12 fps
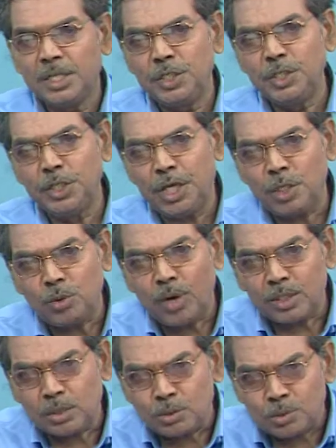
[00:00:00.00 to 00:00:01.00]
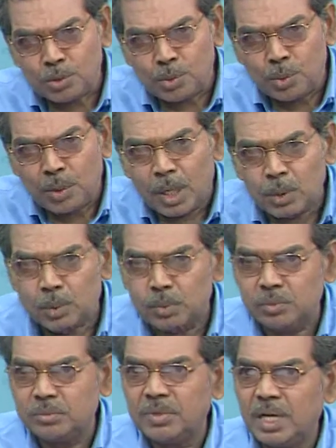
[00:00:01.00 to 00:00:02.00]
ఇంకేదో అతను చూస్తున్నాడు
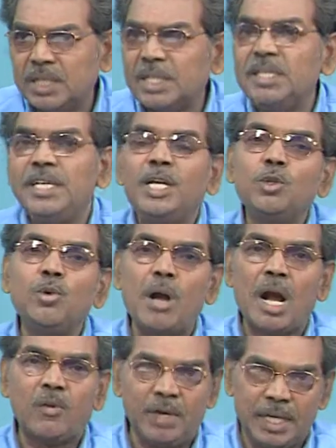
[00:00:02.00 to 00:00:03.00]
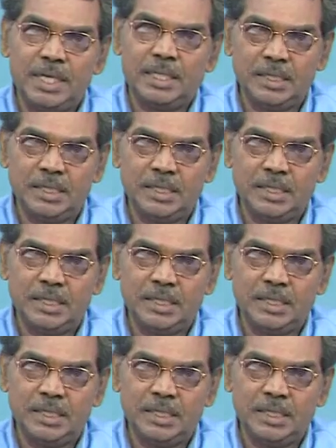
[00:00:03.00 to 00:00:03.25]
అతను ఇంకేదో కావాలి